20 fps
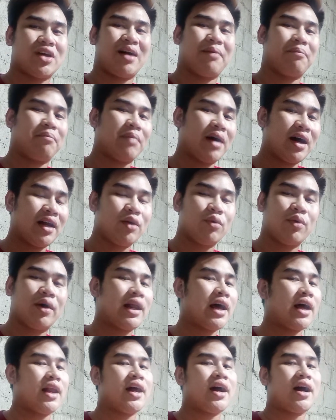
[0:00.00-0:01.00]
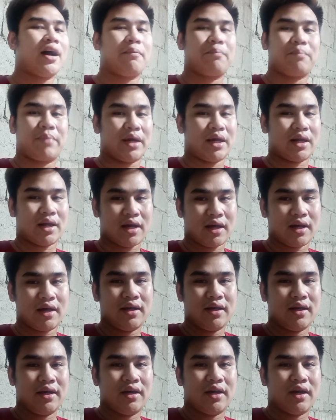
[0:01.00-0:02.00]
Chang, baliwala lang ang pera
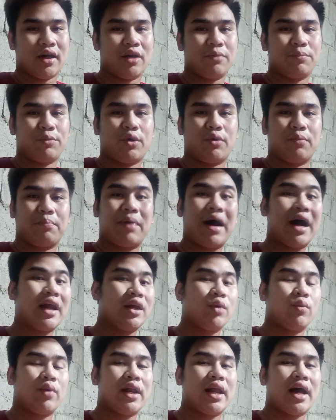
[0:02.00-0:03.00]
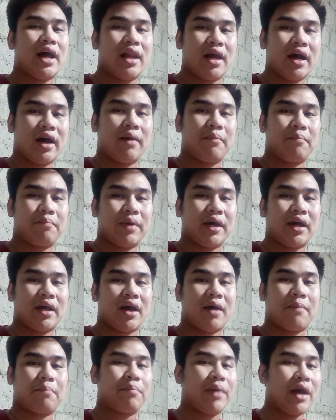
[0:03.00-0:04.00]
ano po, baliwala lang ang
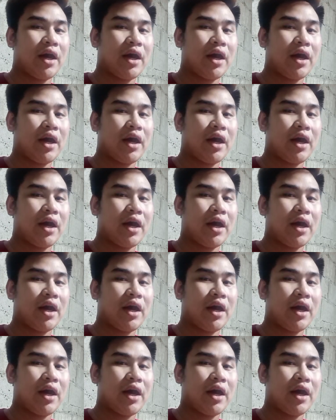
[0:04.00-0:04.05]
pera.